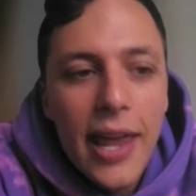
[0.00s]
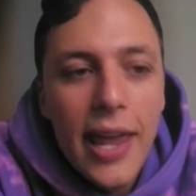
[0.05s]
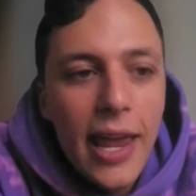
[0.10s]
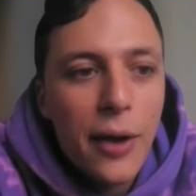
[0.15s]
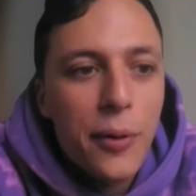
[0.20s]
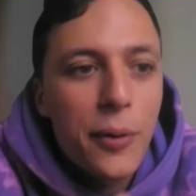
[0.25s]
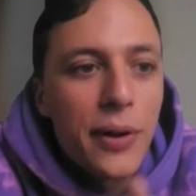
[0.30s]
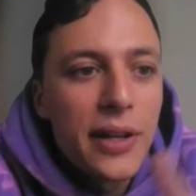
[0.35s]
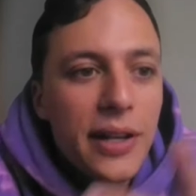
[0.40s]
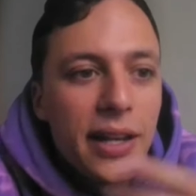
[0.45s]

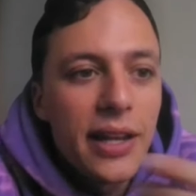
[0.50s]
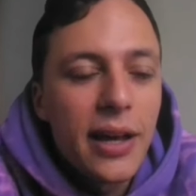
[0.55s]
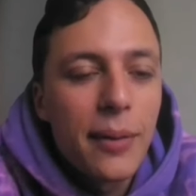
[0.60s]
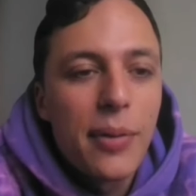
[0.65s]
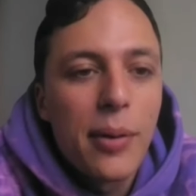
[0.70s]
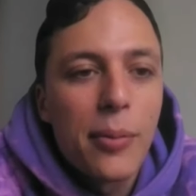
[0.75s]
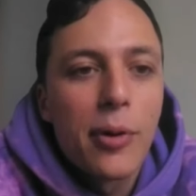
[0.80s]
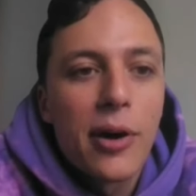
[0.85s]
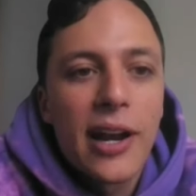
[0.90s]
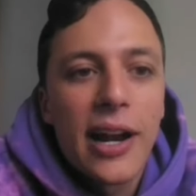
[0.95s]
e quindi
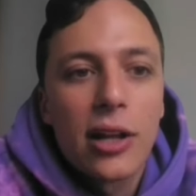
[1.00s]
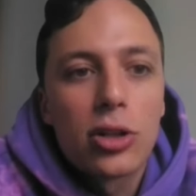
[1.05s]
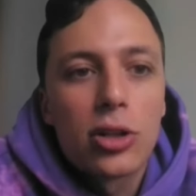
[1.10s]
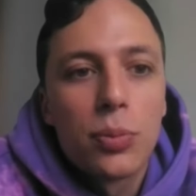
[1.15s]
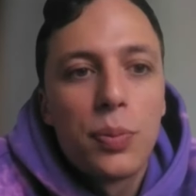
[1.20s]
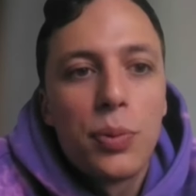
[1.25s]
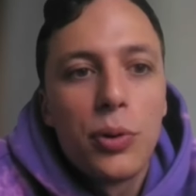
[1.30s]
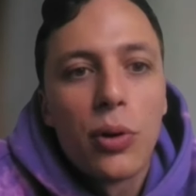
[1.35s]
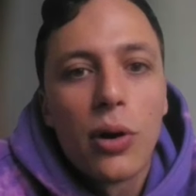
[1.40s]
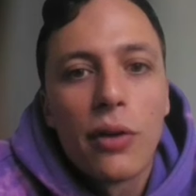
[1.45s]
abbiamo creato
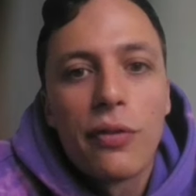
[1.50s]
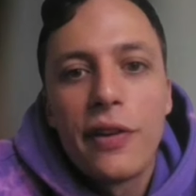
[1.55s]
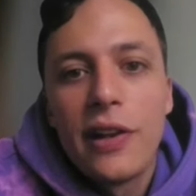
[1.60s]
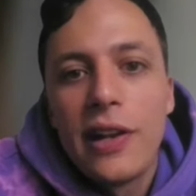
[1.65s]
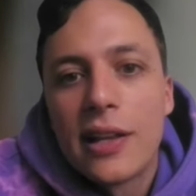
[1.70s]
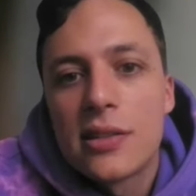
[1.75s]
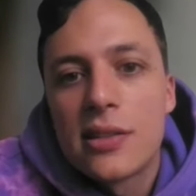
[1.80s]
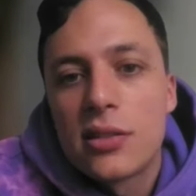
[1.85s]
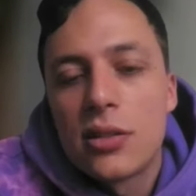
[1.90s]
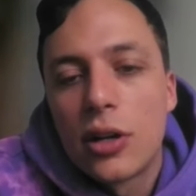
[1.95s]
più
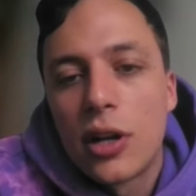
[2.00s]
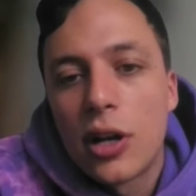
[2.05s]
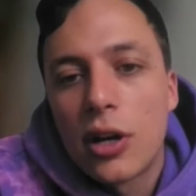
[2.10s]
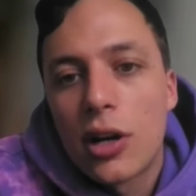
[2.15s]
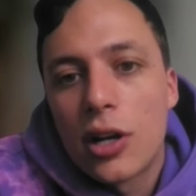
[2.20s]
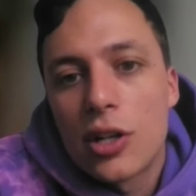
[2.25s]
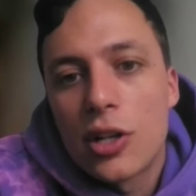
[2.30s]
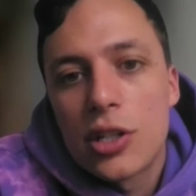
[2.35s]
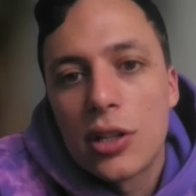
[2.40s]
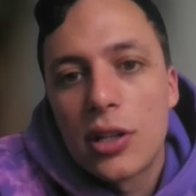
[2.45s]
affiliazione
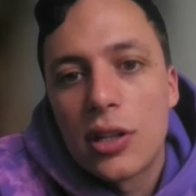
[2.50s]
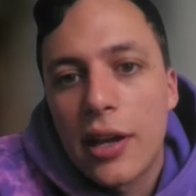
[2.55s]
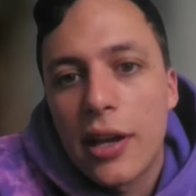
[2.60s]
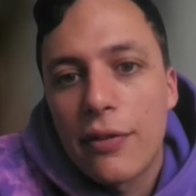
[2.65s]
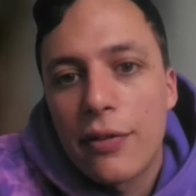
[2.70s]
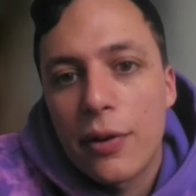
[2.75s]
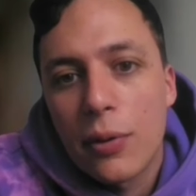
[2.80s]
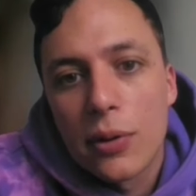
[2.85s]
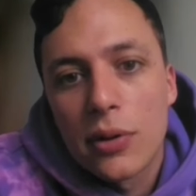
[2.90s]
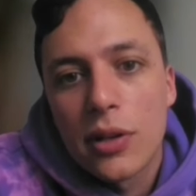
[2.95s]
con la gente che
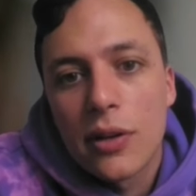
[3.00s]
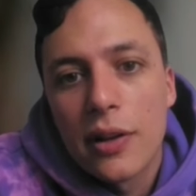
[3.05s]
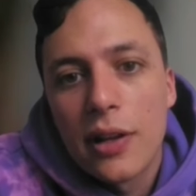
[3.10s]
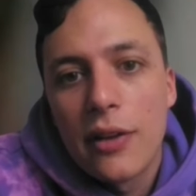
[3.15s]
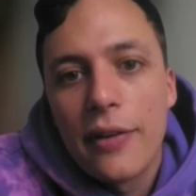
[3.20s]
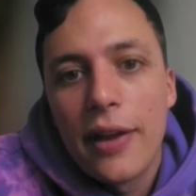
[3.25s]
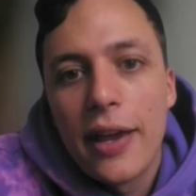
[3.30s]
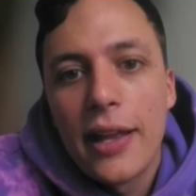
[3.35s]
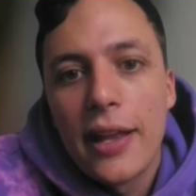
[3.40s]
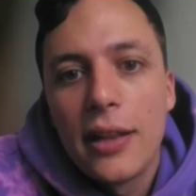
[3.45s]
frequentava gli
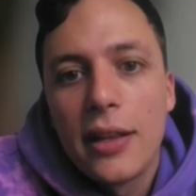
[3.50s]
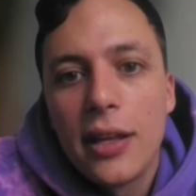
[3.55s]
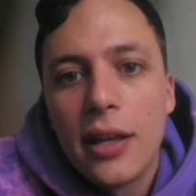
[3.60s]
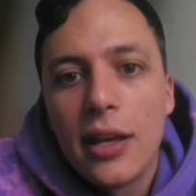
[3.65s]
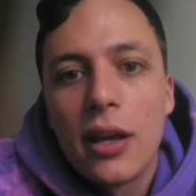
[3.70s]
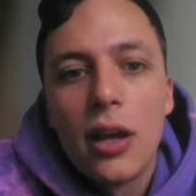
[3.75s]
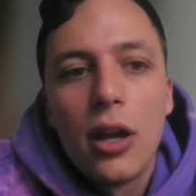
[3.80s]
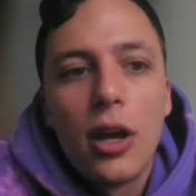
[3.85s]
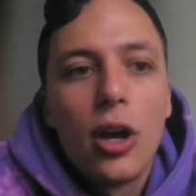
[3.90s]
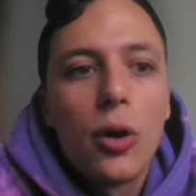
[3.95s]

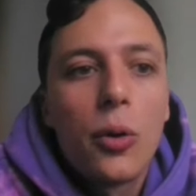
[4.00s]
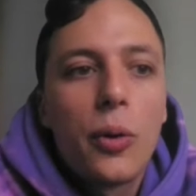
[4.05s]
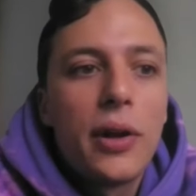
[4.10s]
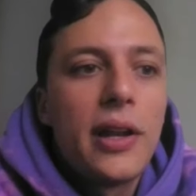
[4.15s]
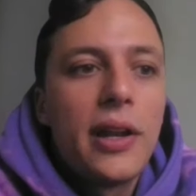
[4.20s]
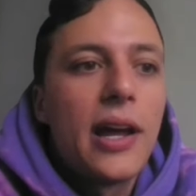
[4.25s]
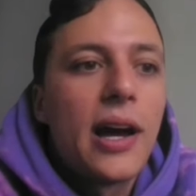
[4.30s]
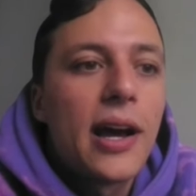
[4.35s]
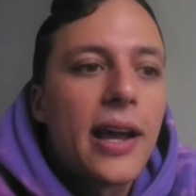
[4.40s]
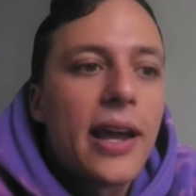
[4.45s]
eventi,
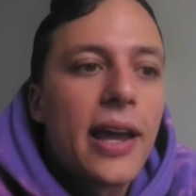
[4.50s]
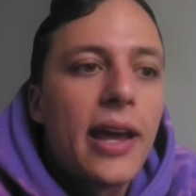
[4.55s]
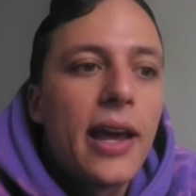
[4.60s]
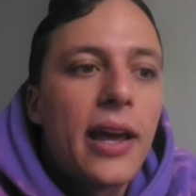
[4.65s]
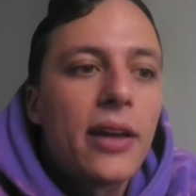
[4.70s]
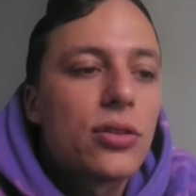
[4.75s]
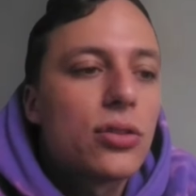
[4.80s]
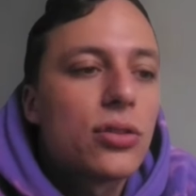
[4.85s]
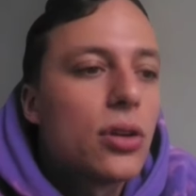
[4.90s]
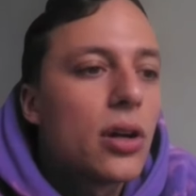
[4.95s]
quindi
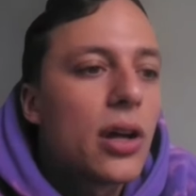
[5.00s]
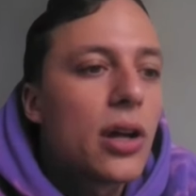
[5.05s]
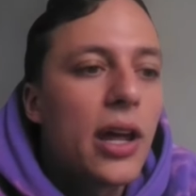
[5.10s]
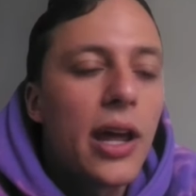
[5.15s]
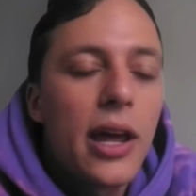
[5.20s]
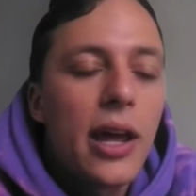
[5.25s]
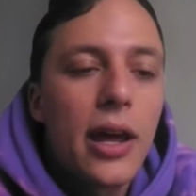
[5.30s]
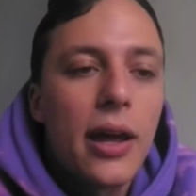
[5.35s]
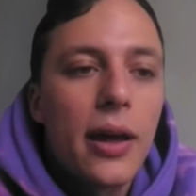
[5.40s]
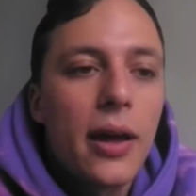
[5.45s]
anche solo
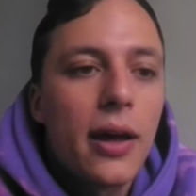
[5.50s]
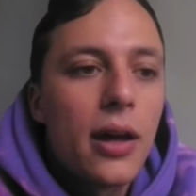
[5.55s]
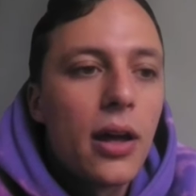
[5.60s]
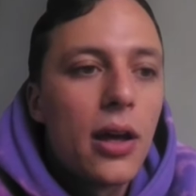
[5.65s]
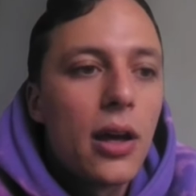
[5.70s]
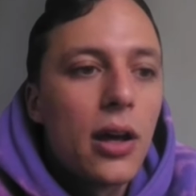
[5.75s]
che